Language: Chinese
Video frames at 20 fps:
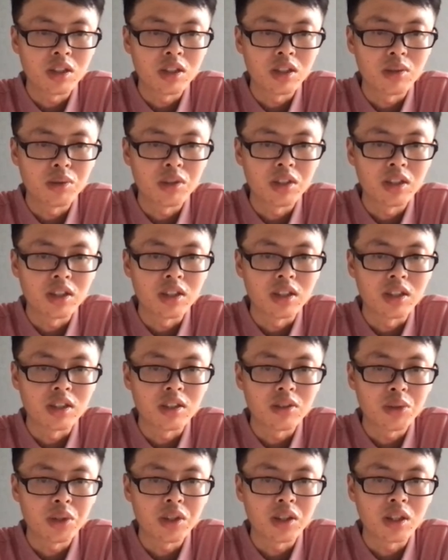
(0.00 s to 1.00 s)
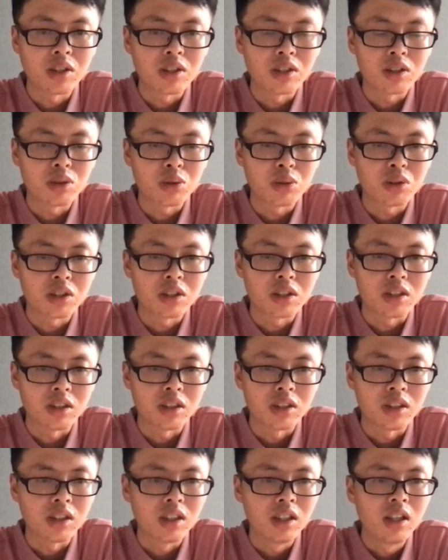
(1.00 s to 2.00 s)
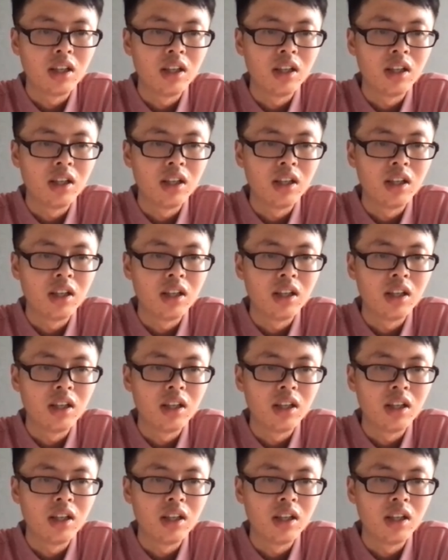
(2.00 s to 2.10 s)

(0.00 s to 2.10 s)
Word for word: 了问题，会导致说整个